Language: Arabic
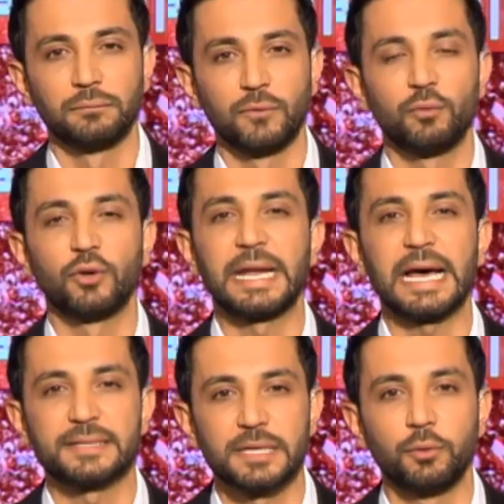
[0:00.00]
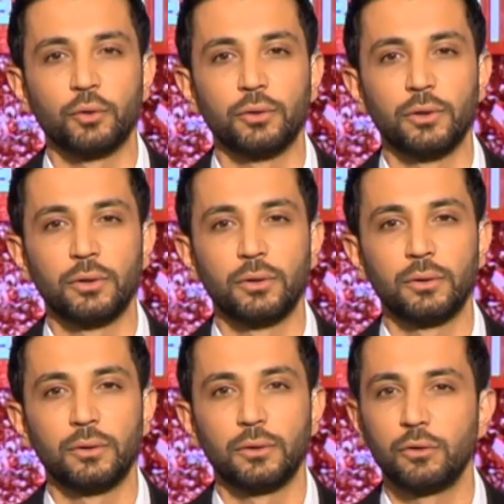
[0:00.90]
قوموا لنحاسبهم
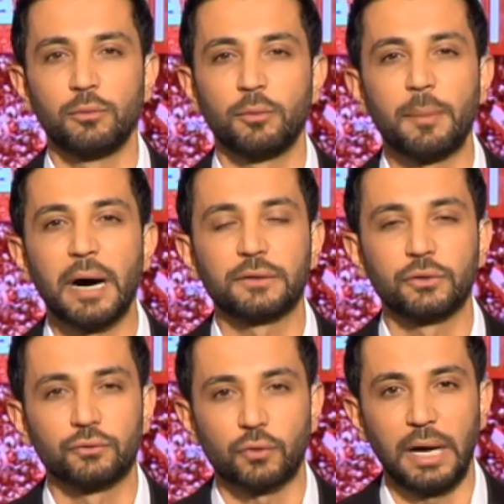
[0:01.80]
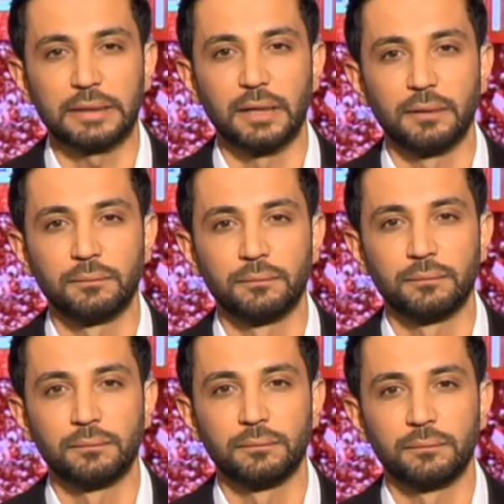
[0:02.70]
قوموا ما بقى تنطروا حدا
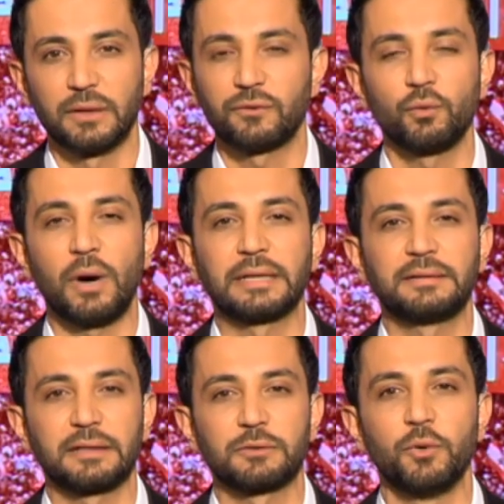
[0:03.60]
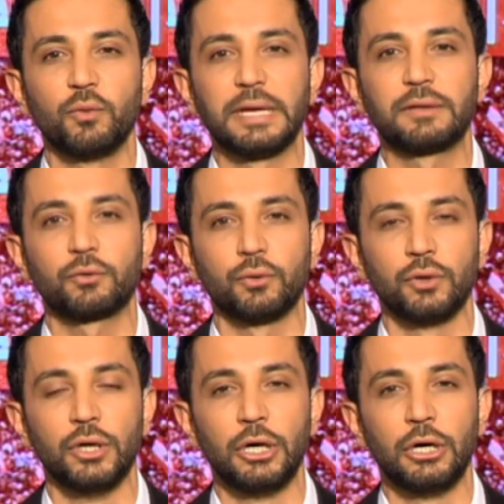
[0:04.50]
بس اوعى تيتموا ولادكم
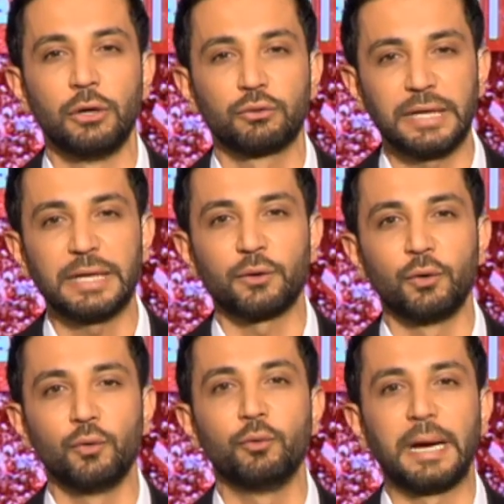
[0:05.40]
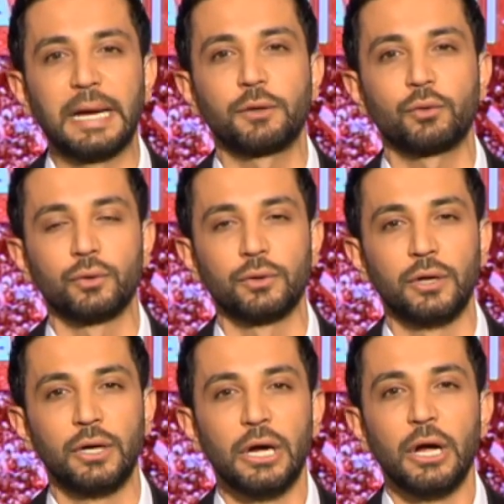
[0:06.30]
وتحرقوا قلوب اهلكم
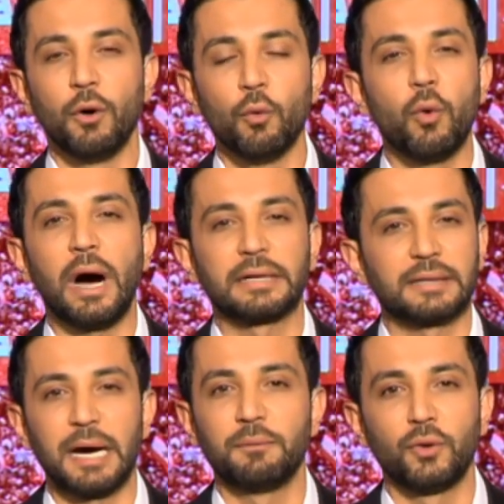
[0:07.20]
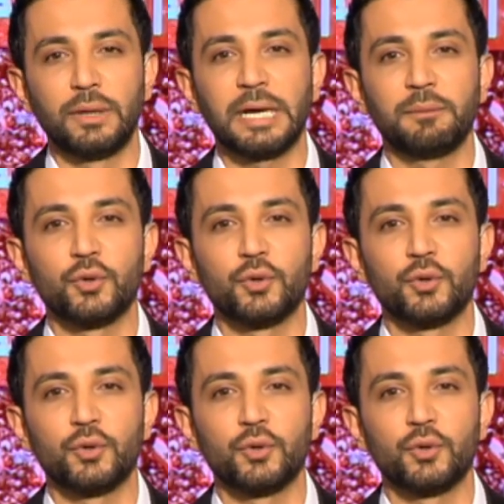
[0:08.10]
اوعى تعملوا اللي عمله